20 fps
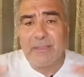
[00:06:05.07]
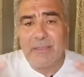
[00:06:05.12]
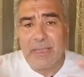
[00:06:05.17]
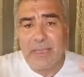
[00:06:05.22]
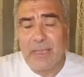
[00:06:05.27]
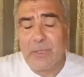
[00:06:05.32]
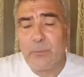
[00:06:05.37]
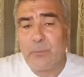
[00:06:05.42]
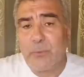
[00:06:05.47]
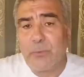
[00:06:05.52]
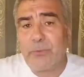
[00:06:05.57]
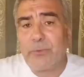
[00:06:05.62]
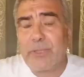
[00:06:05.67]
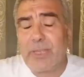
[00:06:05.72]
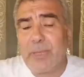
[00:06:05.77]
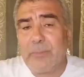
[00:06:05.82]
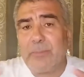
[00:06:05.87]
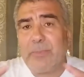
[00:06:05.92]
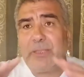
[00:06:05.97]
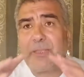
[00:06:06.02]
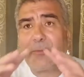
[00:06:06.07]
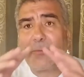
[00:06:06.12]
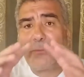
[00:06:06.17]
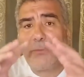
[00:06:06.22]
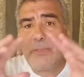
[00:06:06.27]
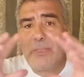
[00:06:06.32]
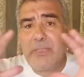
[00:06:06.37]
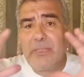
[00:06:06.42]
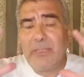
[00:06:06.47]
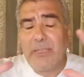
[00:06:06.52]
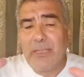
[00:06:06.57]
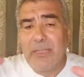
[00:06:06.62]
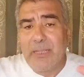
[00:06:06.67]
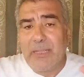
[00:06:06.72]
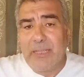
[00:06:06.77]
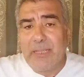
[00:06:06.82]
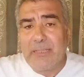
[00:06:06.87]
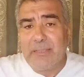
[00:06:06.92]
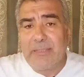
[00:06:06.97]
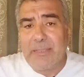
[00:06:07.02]
تلوث كبير في
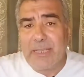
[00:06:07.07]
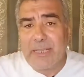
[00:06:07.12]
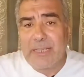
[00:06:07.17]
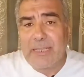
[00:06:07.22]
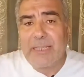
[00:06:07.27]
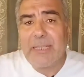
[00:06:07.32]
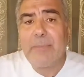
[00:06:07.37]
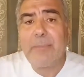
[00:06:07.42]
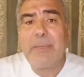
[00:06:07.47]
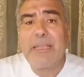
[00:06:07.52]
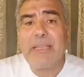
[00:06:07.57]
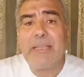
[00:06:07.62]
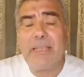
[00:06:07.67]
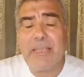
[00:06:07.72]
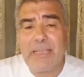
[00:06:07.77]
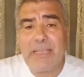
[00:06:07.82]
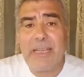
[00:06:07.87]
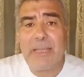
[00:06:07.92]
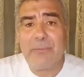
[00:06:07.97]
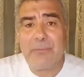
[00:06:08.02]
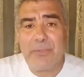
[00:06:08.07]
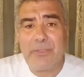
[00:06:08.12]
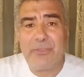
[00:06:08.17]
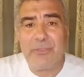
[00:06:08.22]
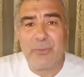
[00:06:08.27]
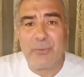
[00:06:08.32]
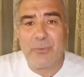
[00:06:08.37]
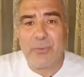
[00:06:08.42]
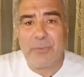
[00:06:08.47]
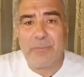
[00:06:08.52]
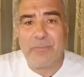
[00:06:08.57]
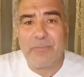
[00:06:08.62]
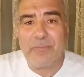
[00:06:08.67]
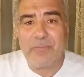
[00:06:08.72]
تركيبه الغلاف الجوي